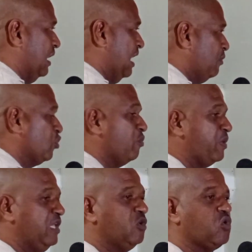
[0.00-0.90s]
hemos
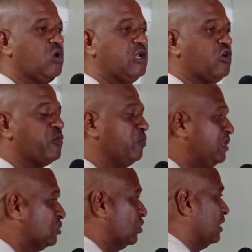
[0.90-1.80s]
cumplido con el
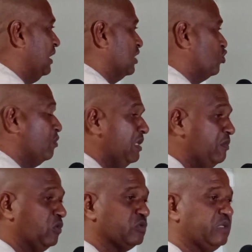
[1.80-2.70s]
compromiso que
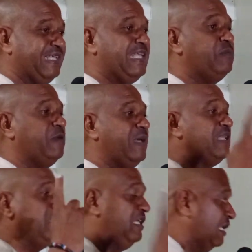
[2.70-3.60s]
asumimos desde el
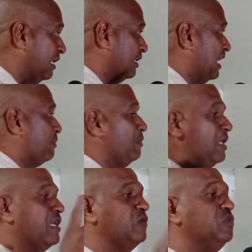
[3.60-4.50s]
primer día de la
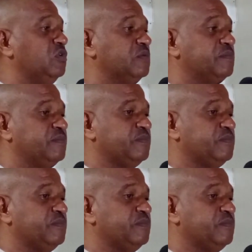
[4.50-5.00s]
primera reunión,